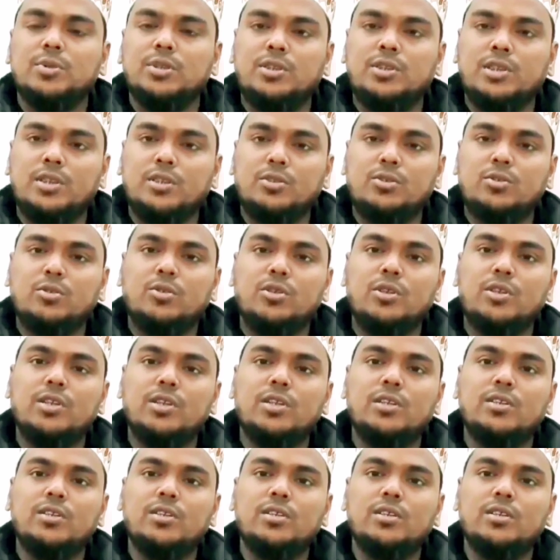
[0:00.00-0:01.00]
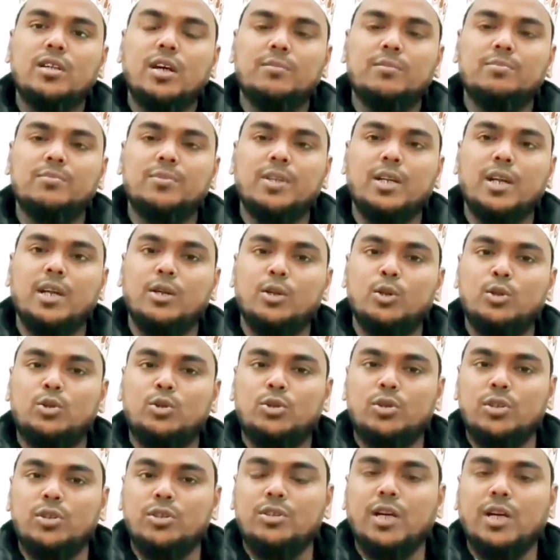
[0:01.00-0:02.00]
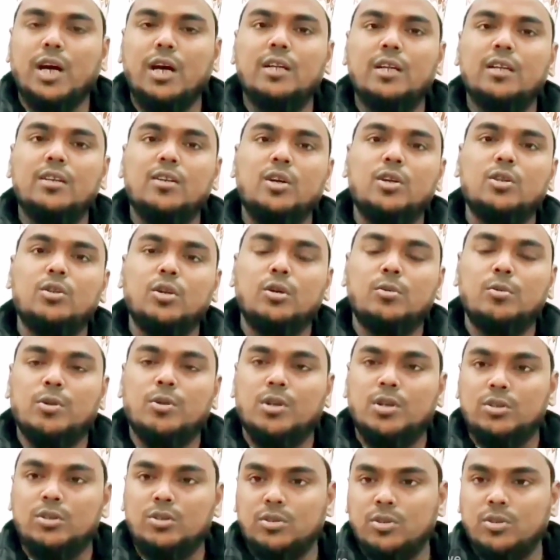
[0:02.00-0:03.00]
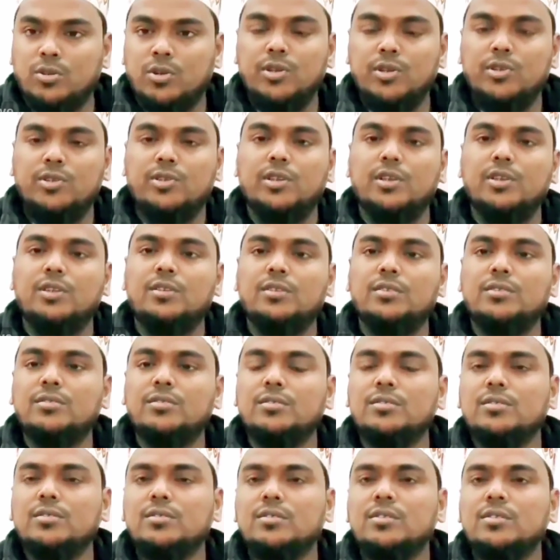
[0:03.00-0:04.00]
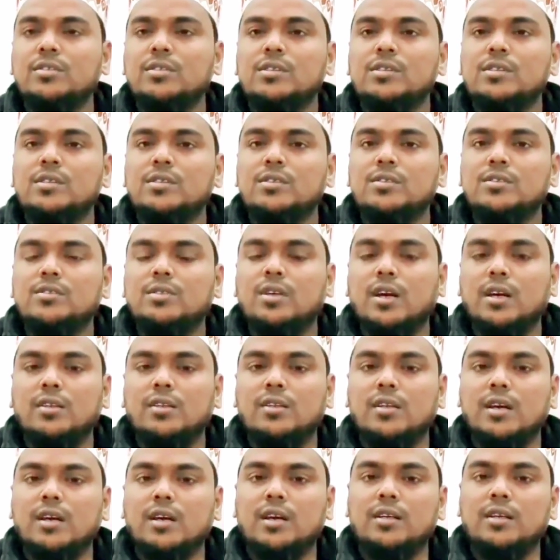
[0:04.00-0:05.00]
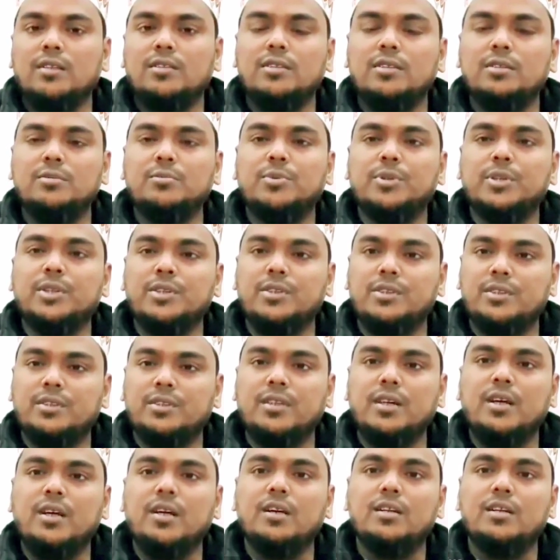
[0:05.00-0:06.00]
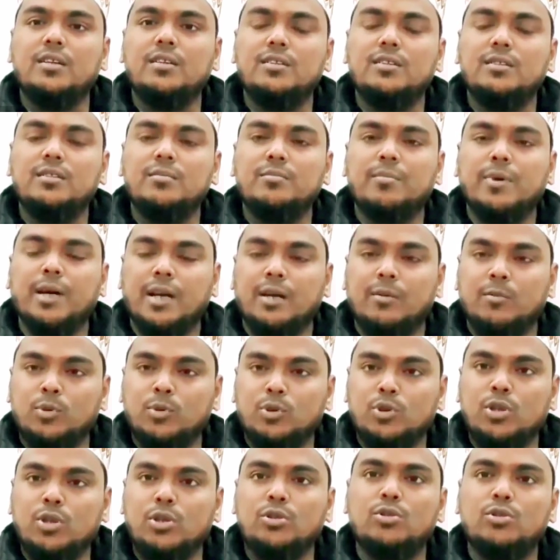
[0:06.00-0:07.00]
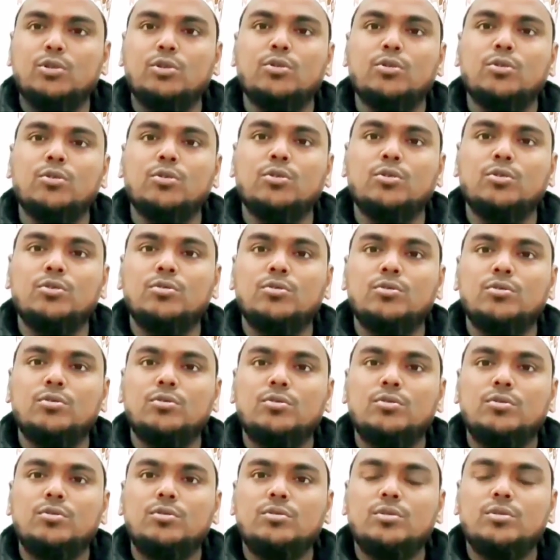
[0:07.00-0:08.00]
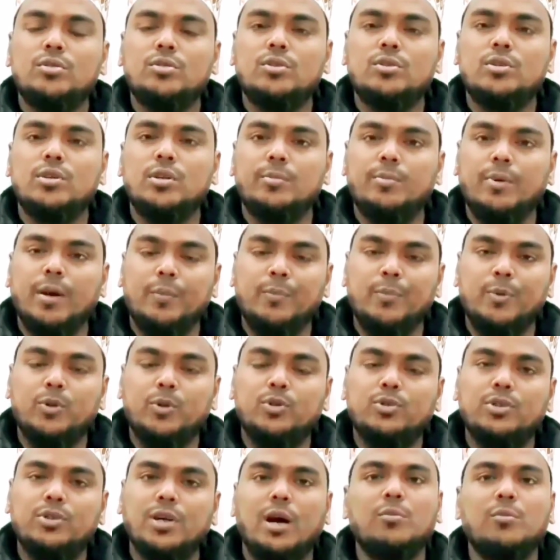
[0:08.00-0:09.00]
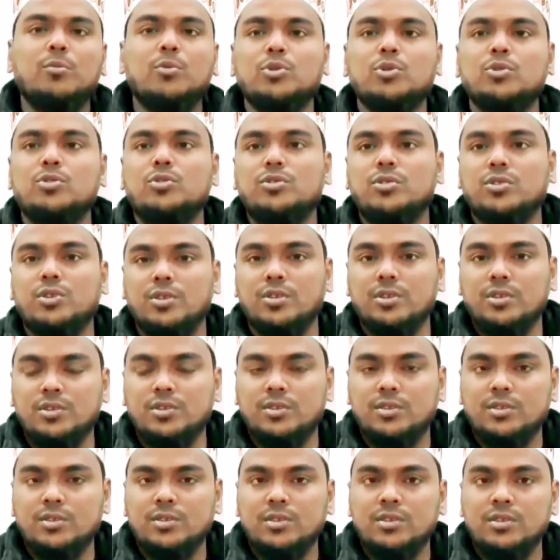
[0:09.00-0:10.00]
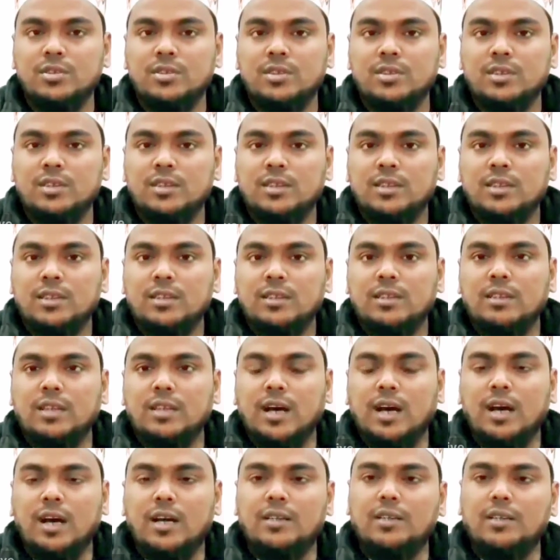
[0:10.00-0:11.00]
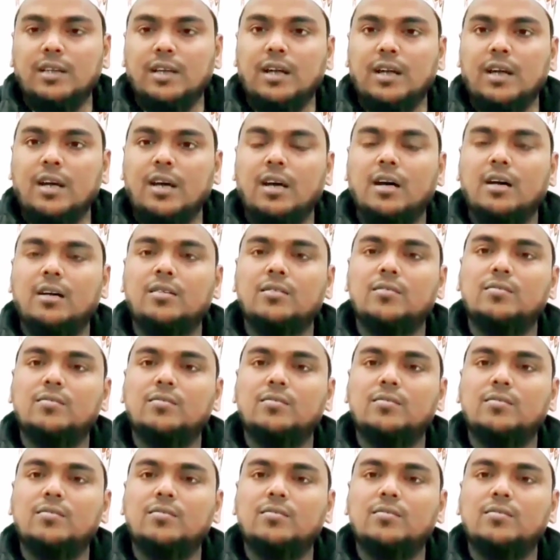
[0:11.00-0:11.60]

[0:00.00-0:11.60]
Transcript: বিশেষ করে আপনারা নিশ্চয়ই জানেন হয়তো অবগত হয়েছেন সাঁতরাগাছি ব্রিজটা মেরামতের জন্য ওখানে ব্যাপক জাম হচ্ছে তাই যারা